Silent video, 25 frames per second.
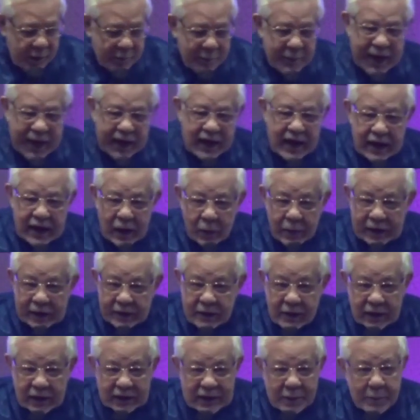Mereka kalau
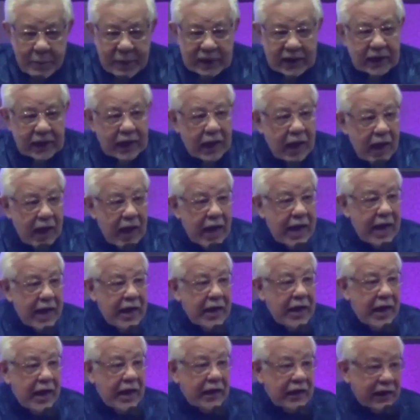datang ke tempat
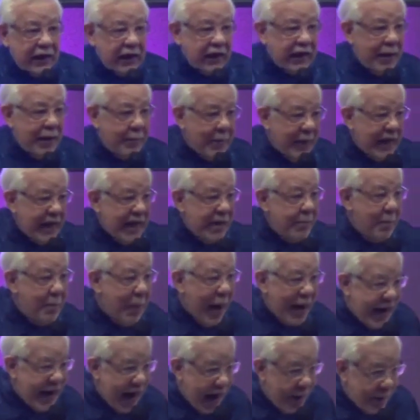tempat
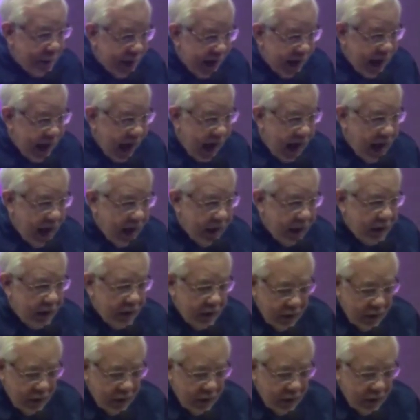ibadah mereka,